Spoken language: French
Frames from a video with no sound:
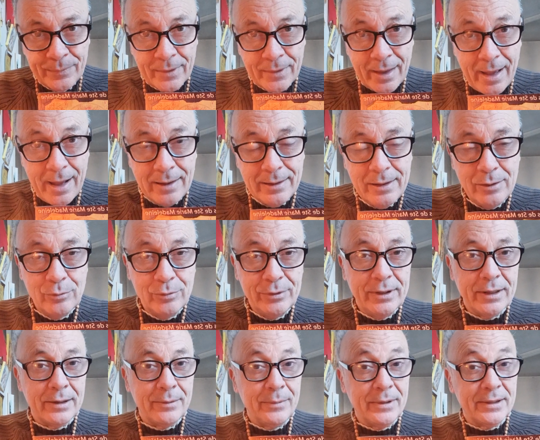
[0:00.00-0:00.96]

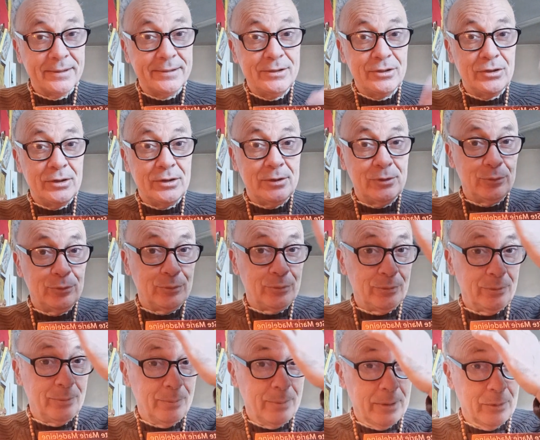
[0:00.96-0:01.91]
Alléluia, merci Jésus.
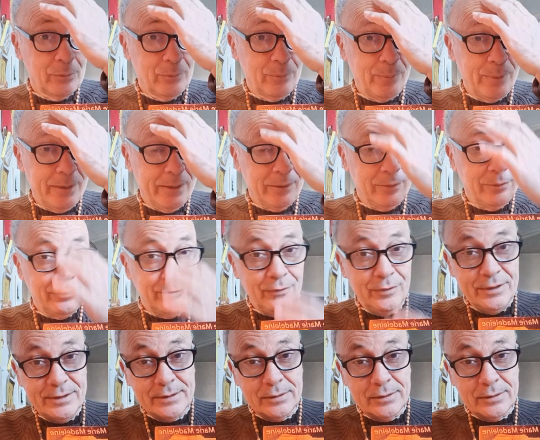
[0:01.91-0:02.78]
Par le Père, le Fils et le